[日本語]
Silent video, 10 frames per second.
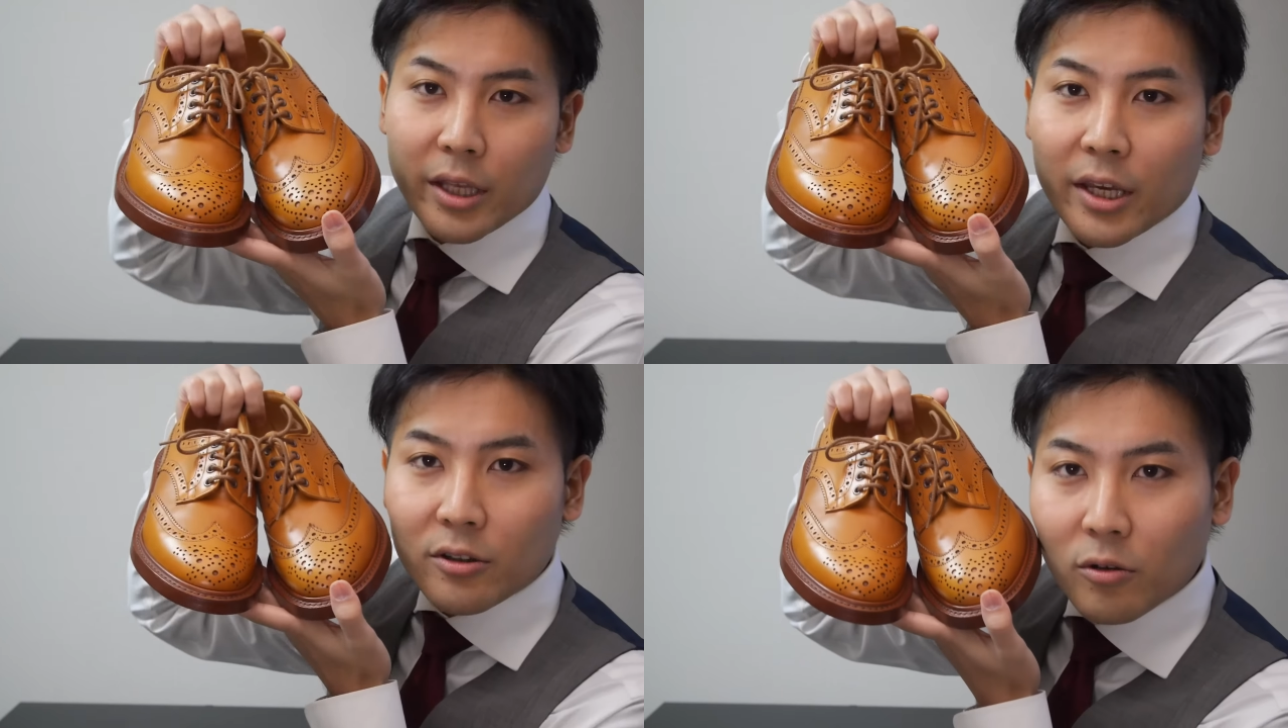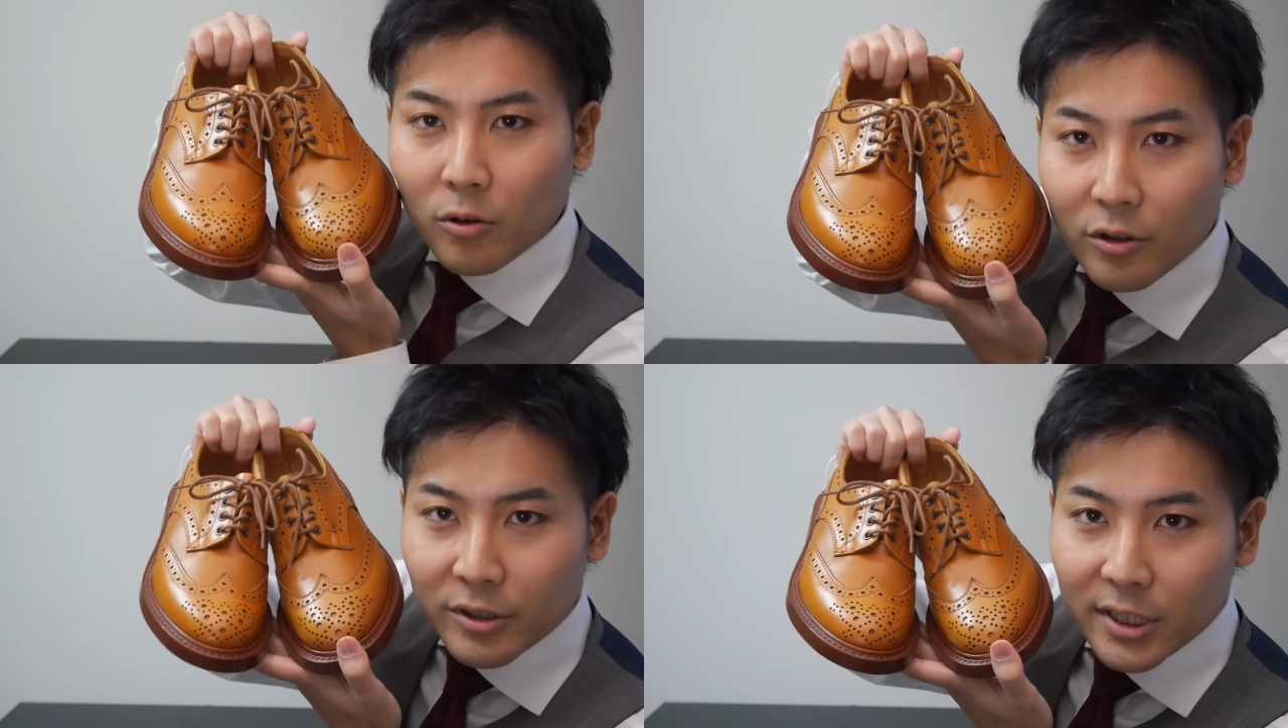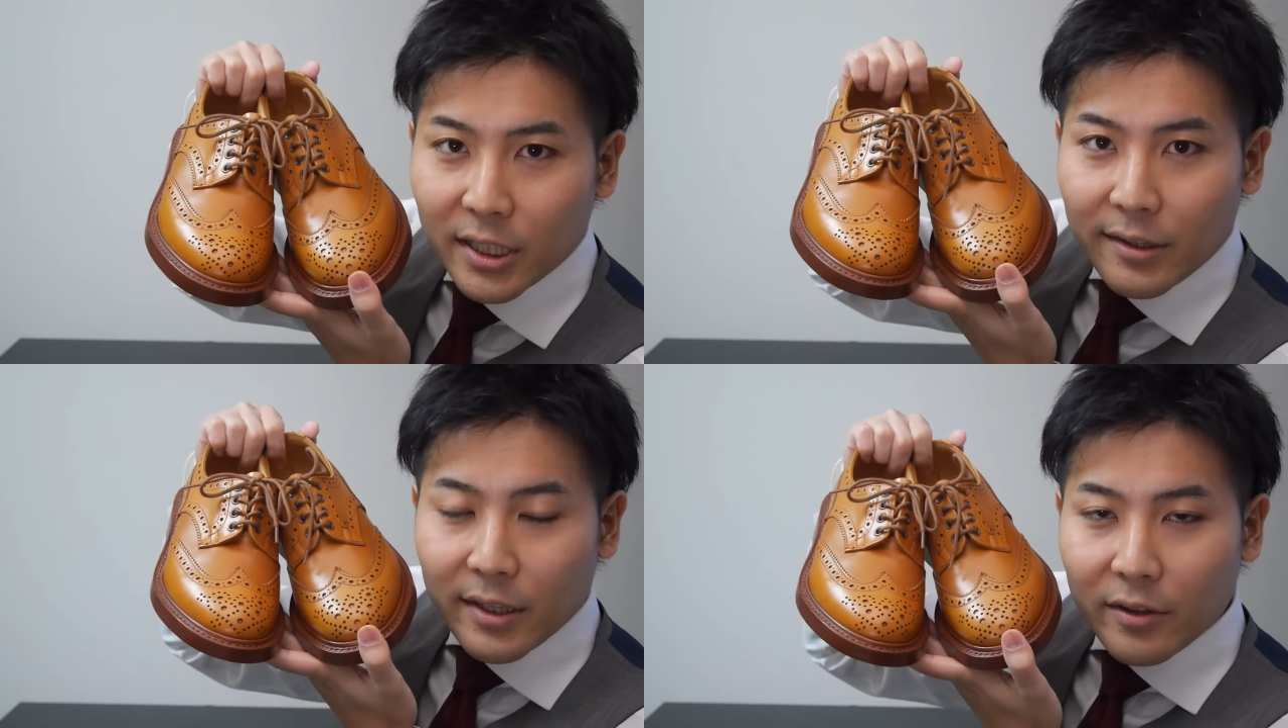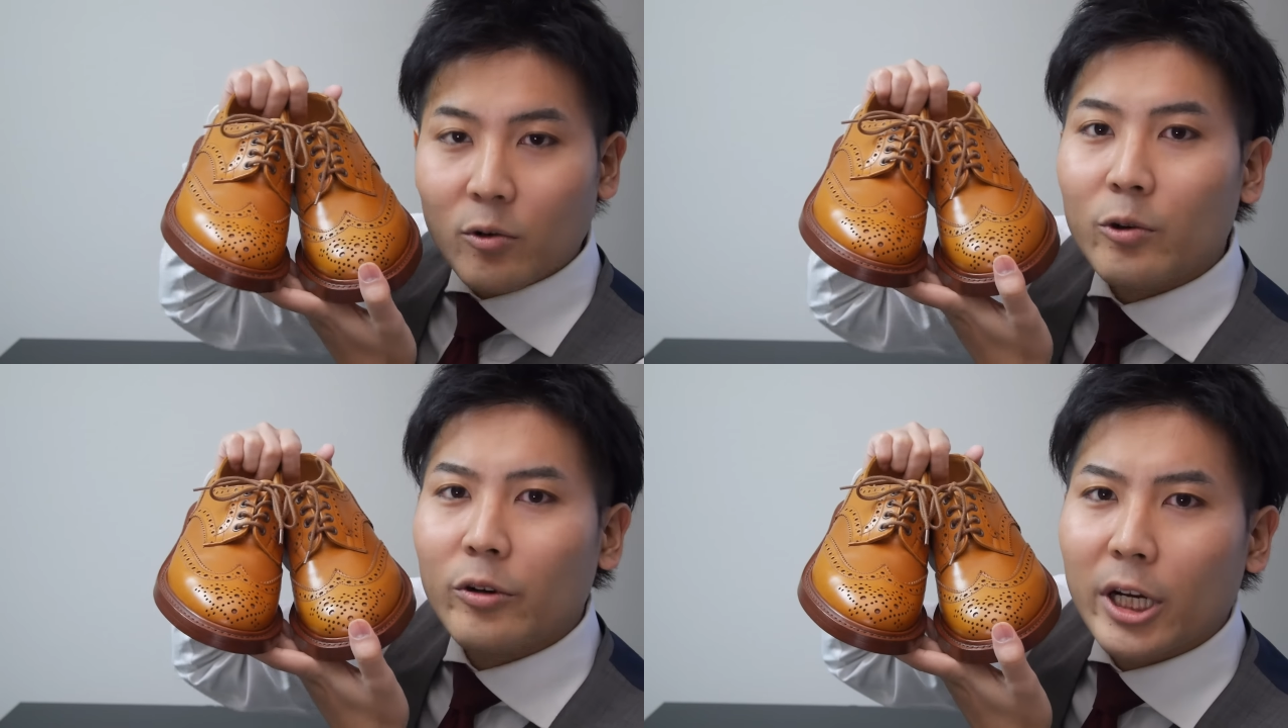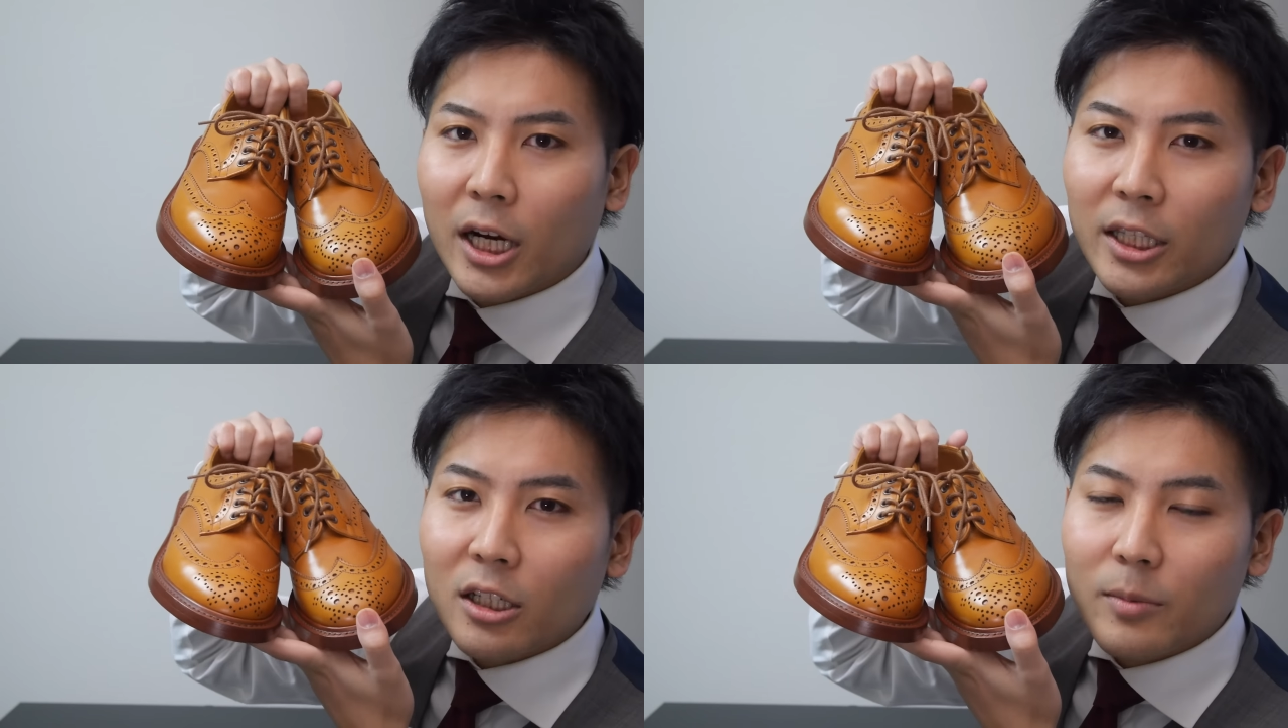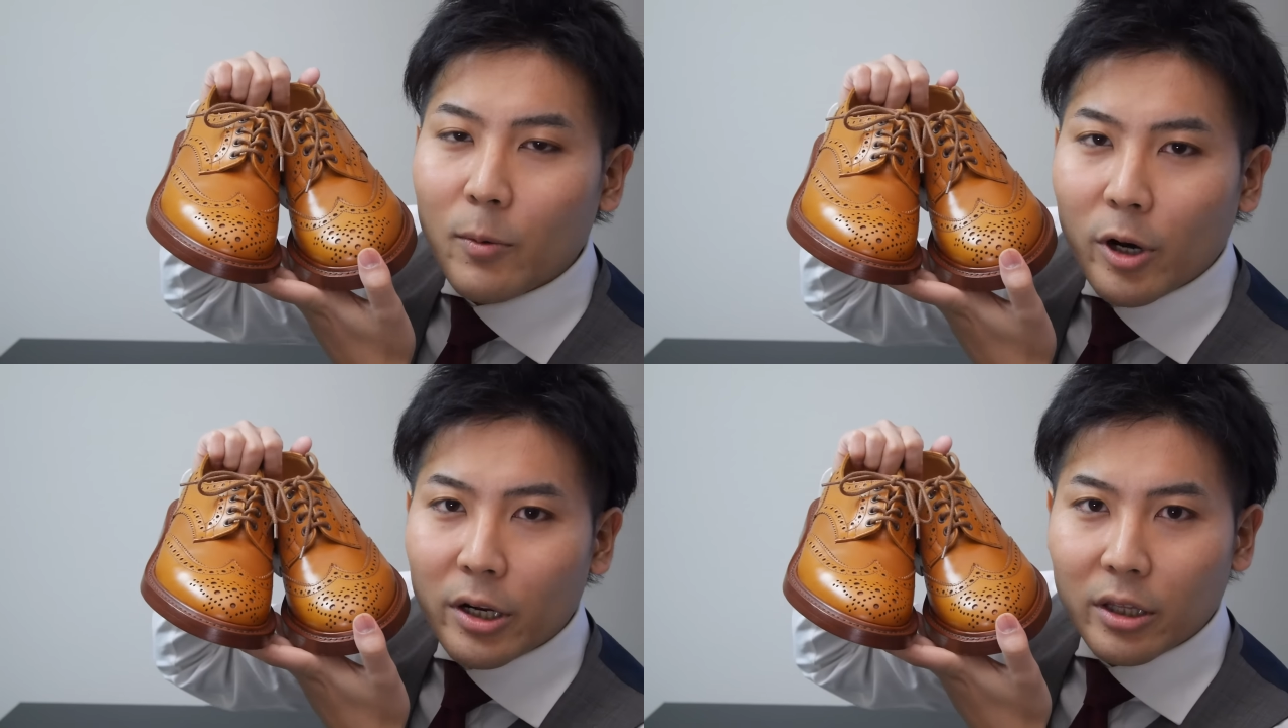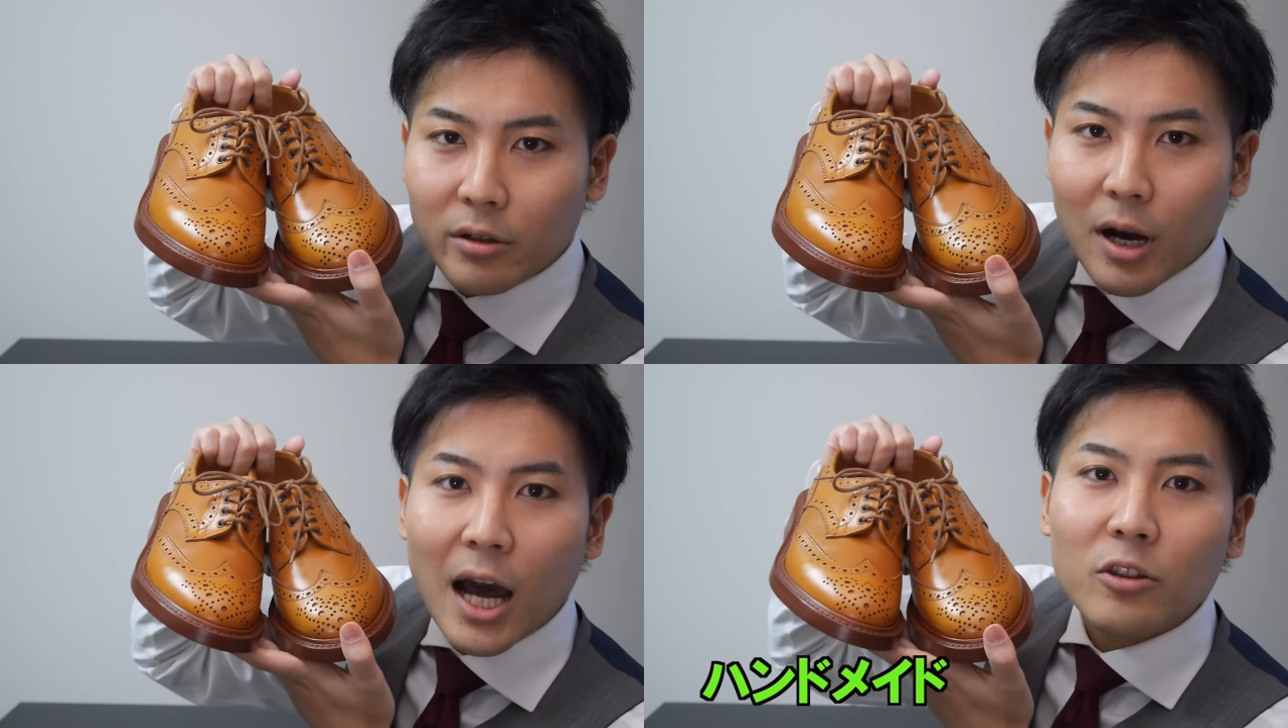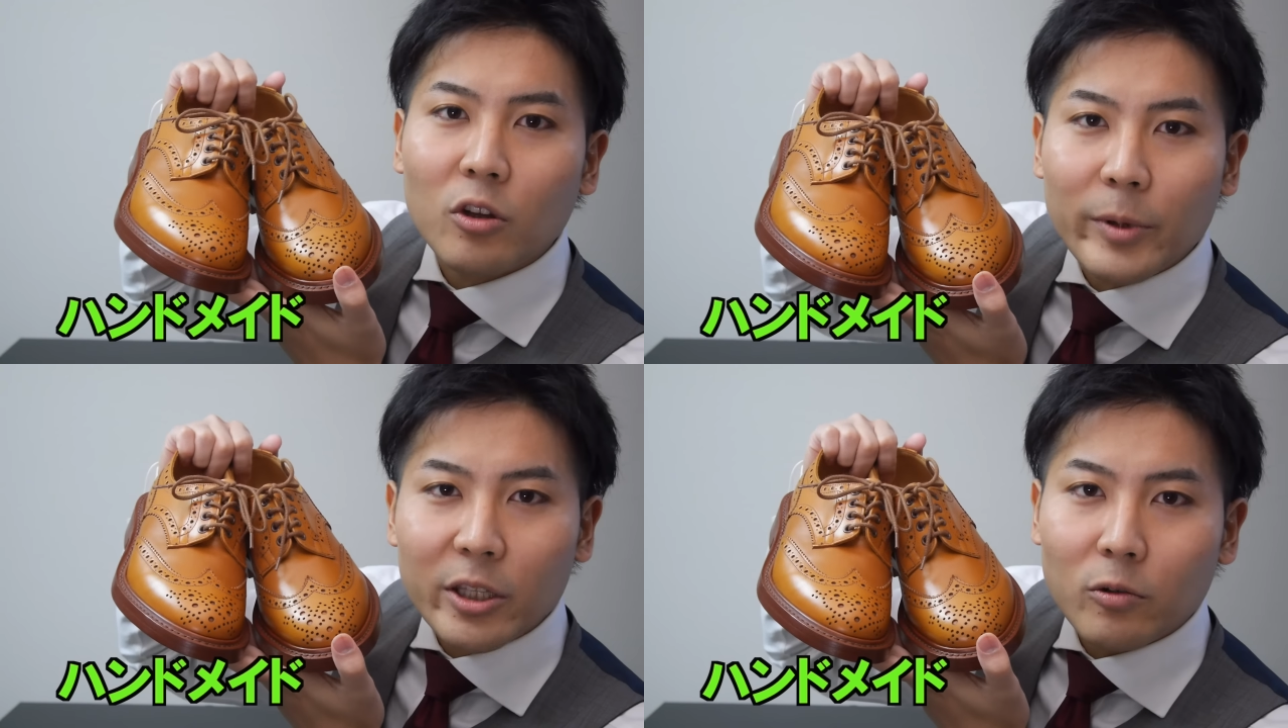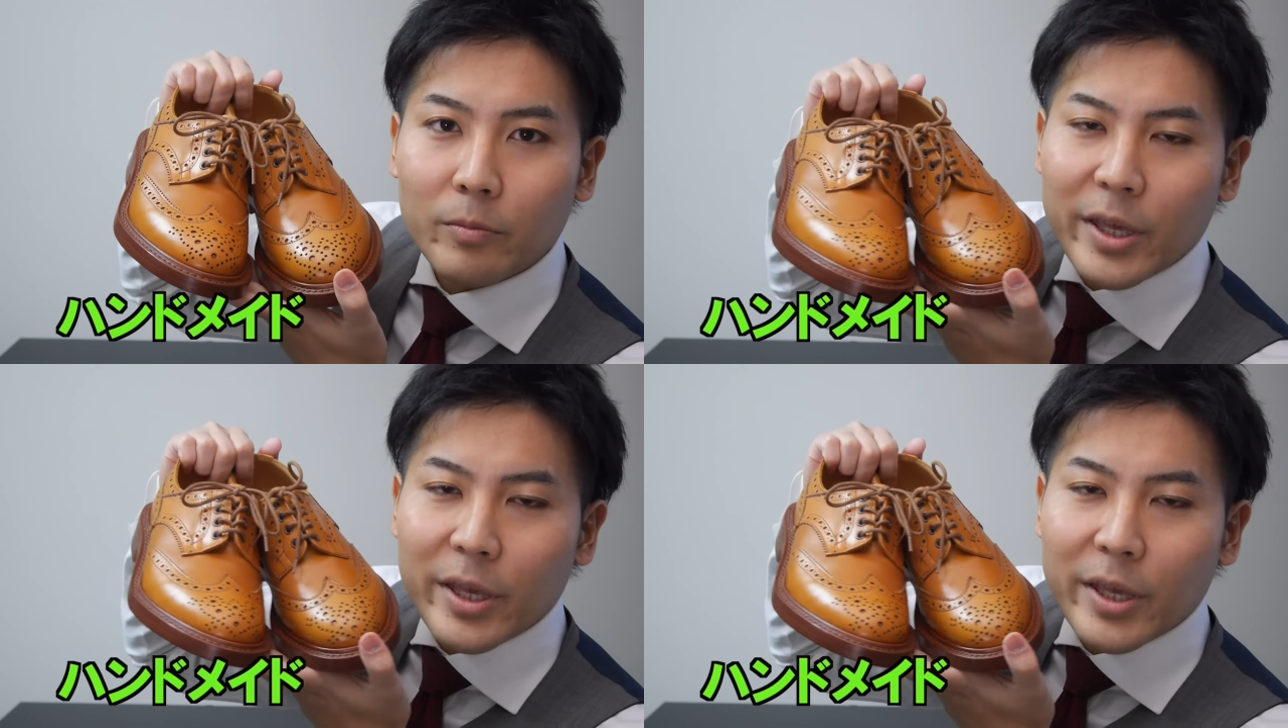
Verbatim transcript: で、そこの靴がですね、創業以来固く守られているハンドメイド、